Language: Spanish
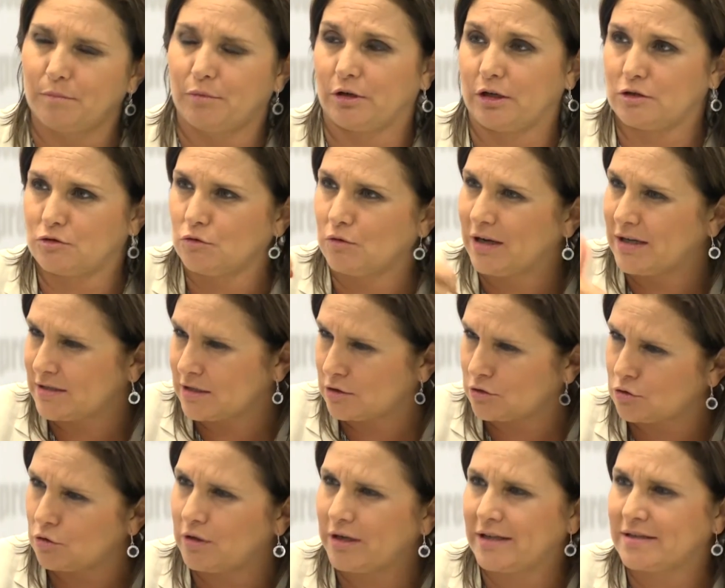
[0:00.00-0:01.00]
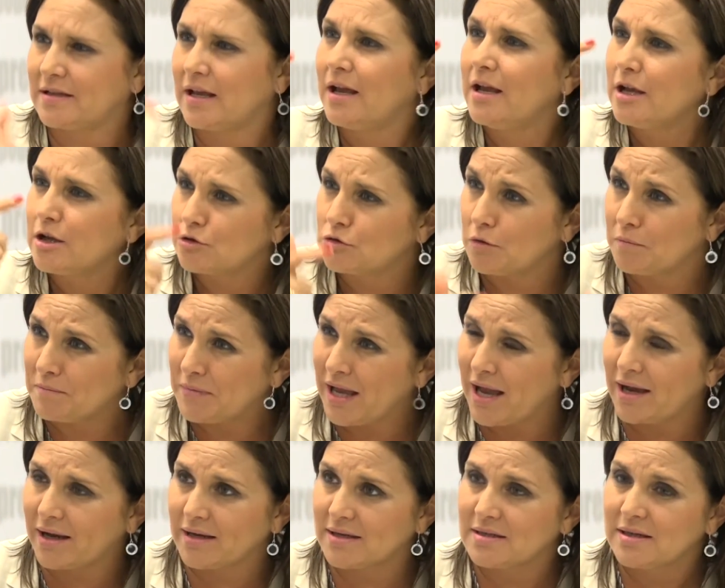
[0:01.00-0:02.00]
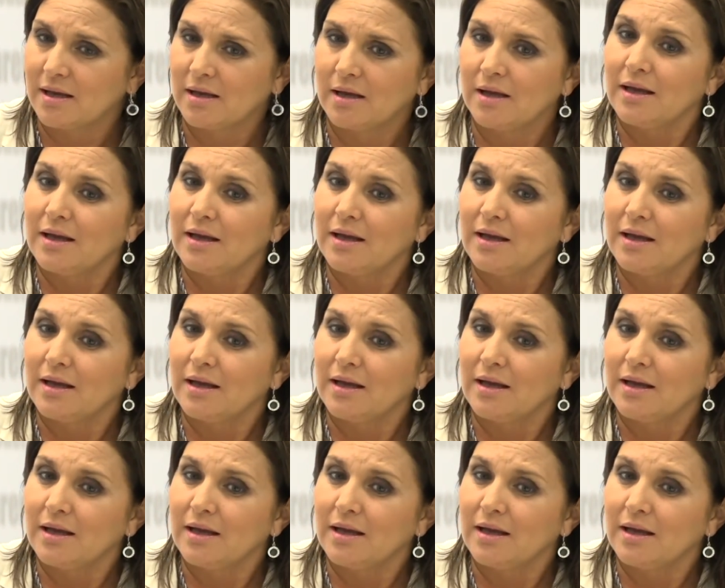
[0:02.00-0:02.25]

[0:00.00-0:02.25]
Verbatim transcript: porque son asesores, son viajes.